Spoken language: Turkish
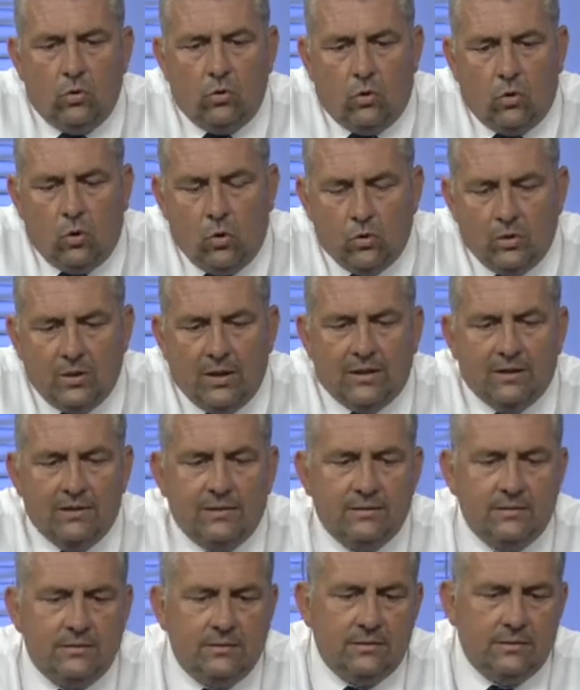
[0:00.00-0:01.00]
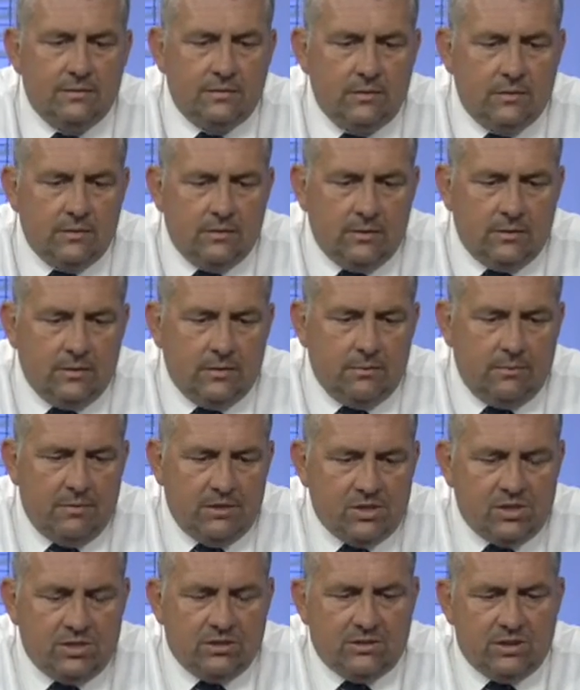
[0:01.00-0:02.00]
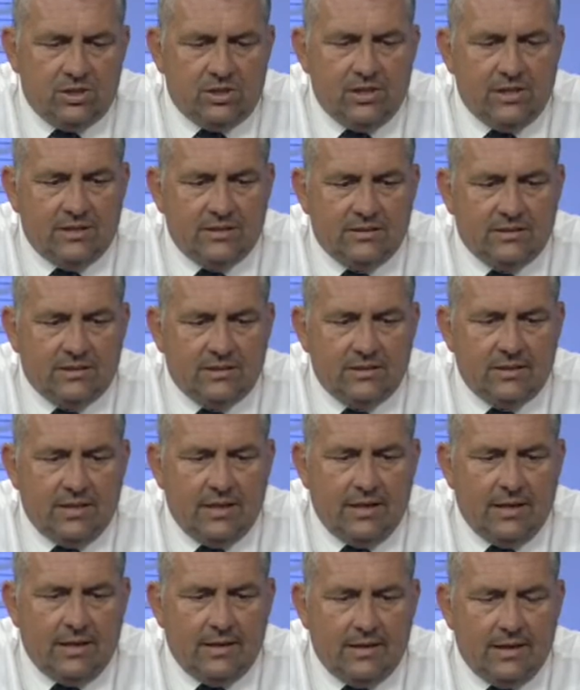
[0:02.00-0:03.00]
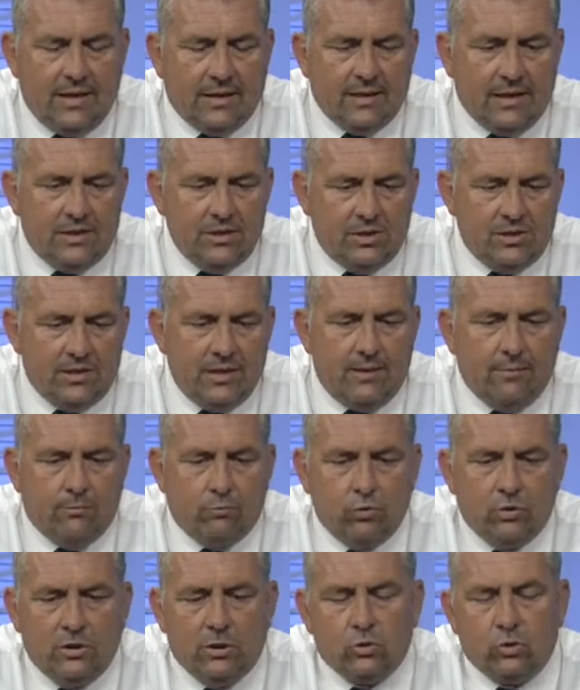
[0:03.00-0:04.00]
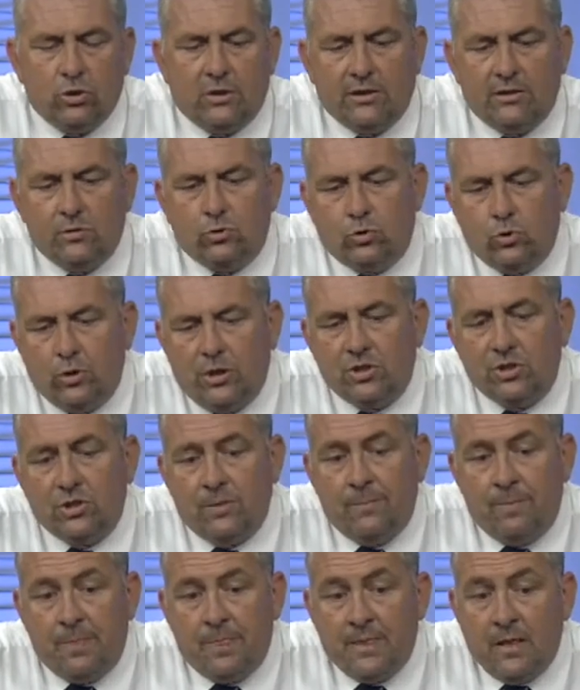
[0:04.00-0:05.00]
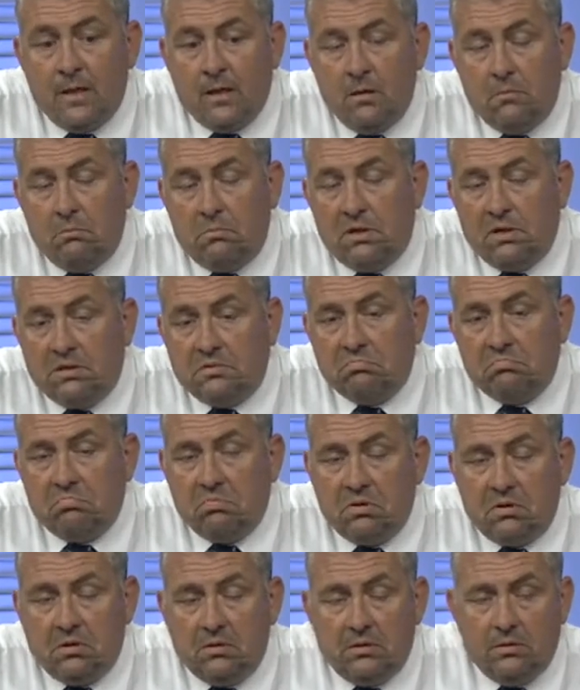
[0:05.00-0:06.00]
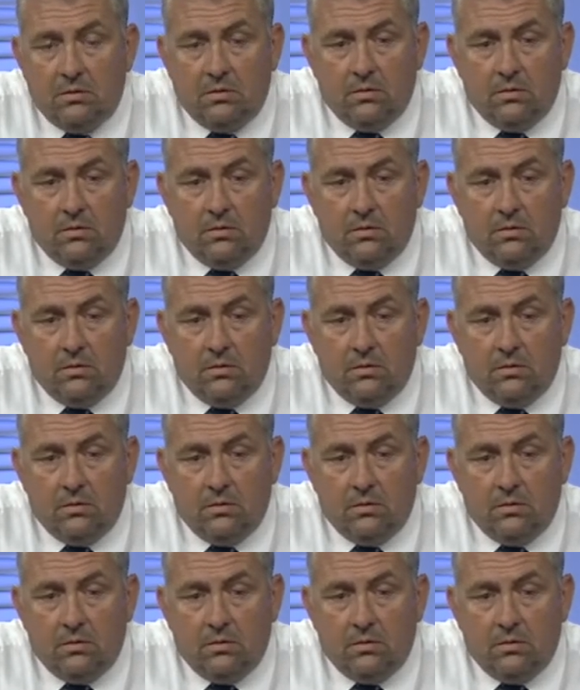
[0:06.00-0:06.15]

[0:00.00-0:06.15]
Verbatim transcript: onların e, meclis içerisinde ya da işte bundan sonraki süreç bir e,